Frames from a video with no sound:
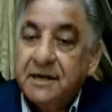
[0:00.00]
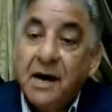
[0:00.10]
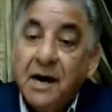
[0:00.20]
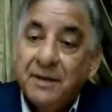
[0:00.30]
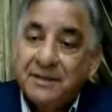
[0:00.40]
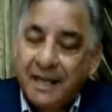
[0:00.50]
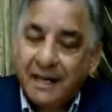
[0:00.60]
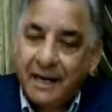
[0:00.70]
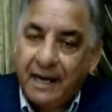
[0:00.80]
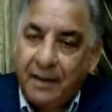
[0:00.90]
التي
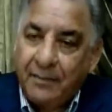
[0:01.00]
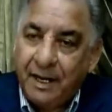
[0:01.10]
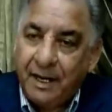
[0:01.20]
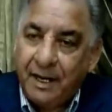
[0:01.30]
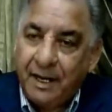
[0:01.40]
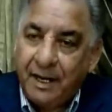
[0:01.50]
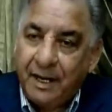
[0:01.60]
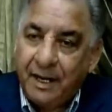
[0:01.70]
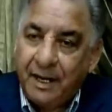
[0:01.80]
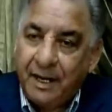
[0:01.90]
قامت على
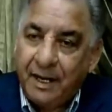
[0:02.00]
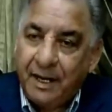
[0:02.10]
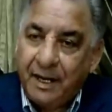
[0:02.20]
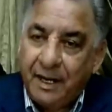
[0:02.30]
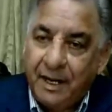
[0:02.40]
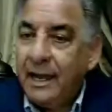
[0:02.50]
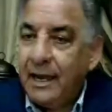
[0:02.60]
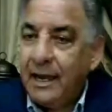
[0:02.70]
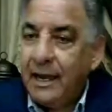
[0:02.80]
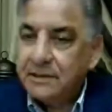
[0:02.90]
العملية على
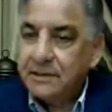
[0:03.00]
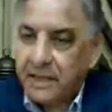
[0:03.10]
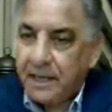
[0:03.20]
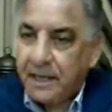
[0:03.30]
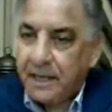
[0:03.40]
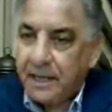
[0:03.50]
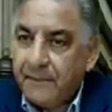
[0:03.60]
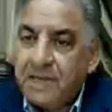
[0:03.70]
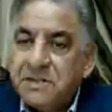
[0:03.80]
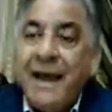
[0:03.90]
عاتقها
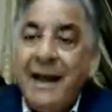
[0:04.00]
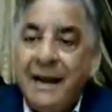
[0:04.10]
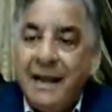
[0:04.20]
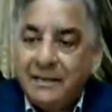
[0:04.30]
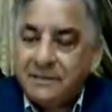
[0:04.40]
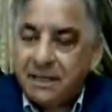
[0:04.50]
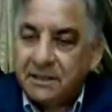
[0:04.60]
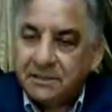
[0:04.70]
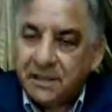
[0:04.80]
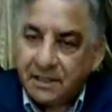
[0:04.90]
يجب
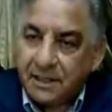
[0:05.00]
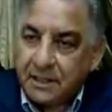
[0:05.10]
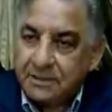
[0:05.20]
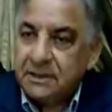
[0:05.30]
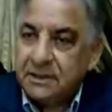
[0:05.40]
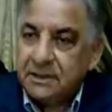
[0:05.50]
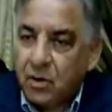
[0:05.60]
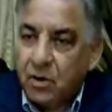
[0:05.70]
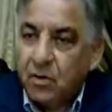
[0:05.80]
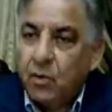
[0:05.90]
ألا تنتظر
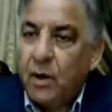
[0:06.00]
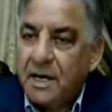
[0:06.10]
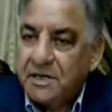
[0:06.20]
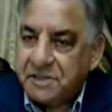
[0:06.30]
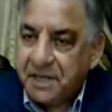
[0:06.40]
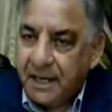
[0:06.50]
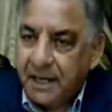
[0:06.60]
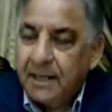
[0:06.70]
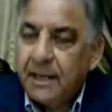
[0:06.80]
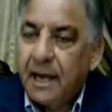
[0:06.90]
تدخل
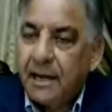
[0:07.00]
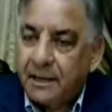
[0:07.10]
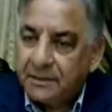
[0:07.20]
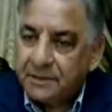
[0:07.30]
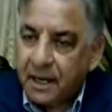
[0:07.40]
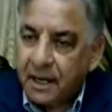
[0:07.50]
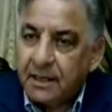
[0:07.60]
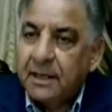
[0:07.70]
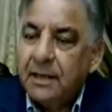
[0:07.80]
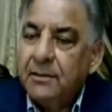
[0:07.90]
واسع
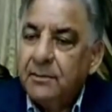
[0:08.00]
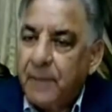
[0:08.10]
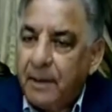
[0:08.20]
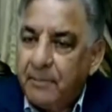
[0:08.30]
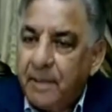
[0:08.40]
النطاق